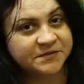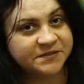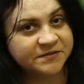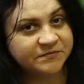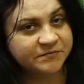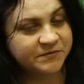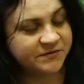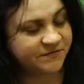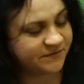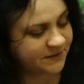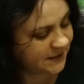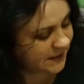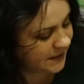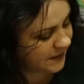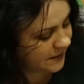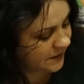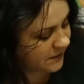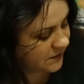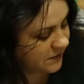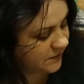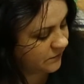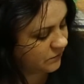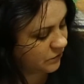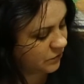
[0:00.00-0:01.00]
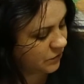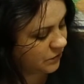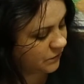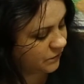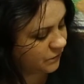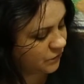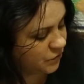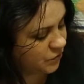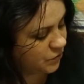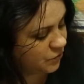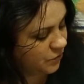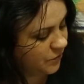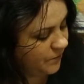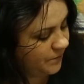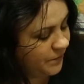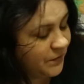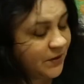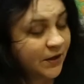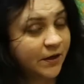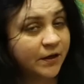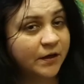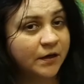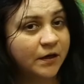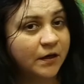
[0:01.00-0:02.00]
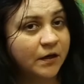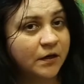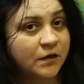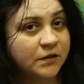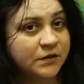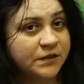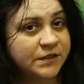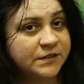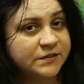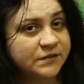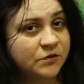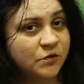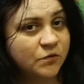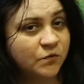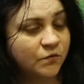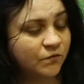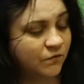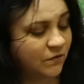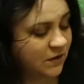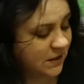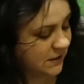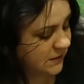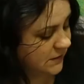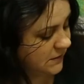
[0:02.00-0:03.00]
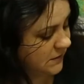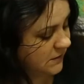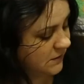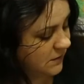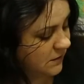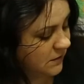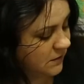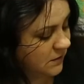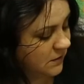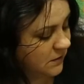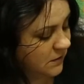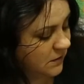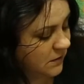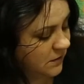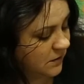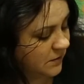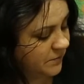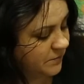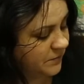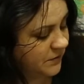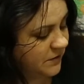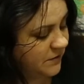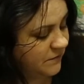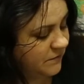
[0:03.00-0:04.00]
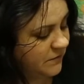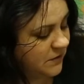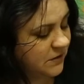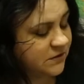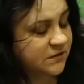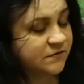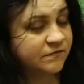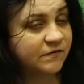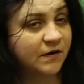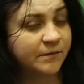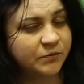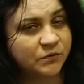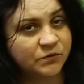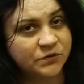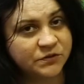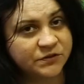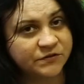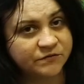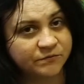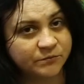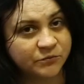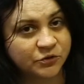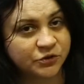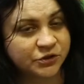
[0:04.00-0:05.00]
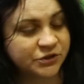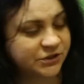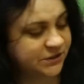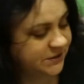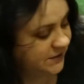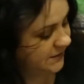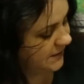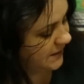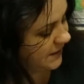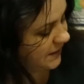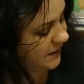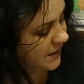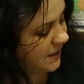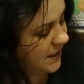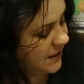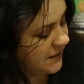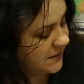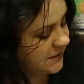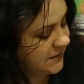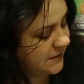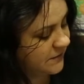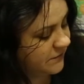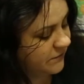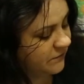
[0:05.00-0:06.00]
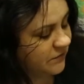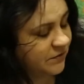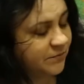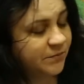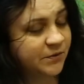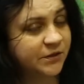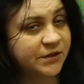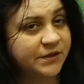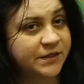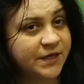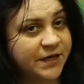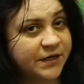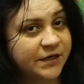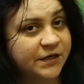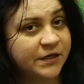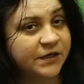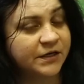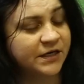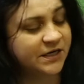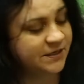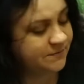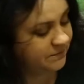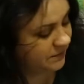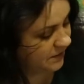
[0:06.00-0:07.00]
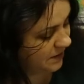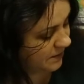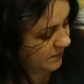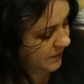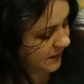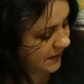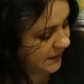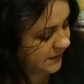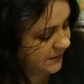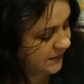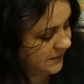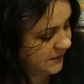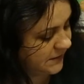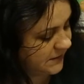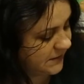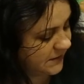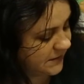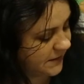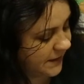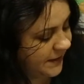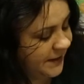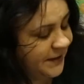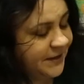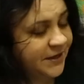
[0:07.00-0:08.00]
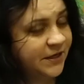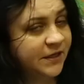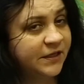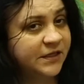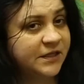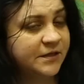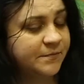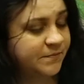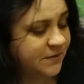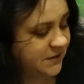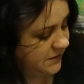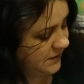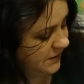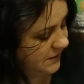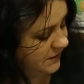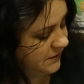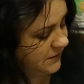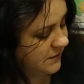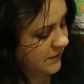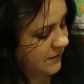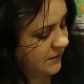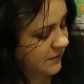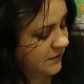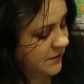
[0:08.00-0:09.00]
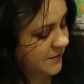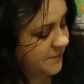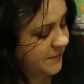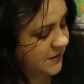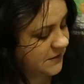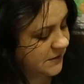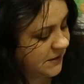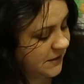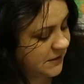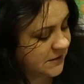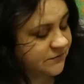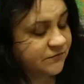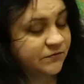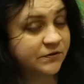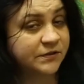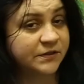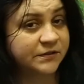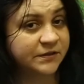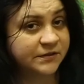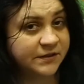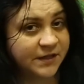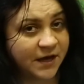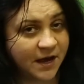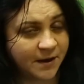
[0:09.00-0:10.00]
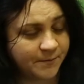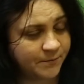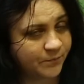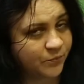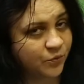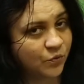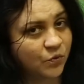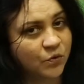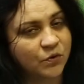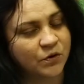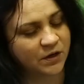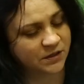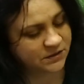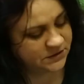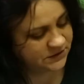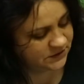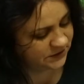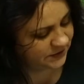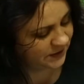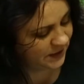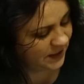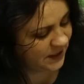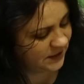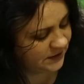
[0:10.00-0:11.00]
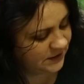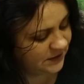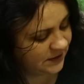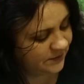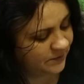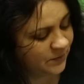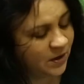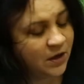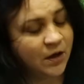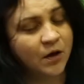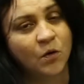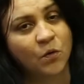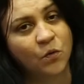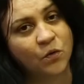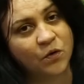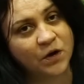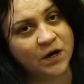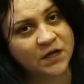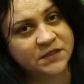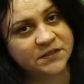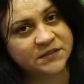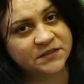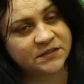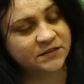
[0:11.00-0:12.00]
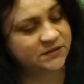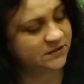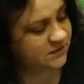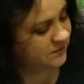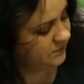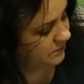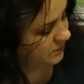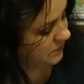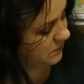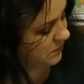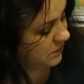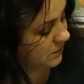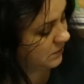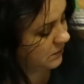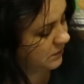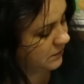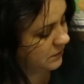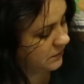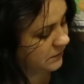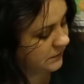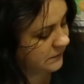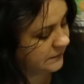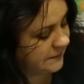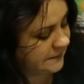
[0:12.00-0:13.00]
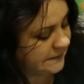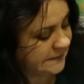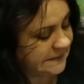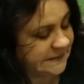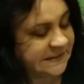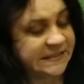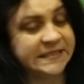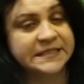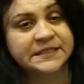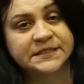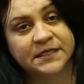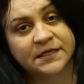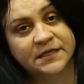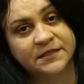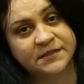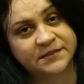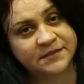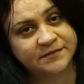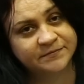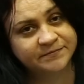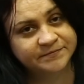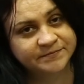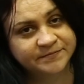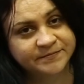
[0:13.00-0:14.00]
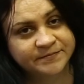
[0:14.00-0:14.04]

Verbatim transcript: за внимание. На сегодня все. А, если у вас а, появились вопросы, можете задать их в комментариях, либо обратиться непосредственно к нам по координатам, указанным а, на сайте.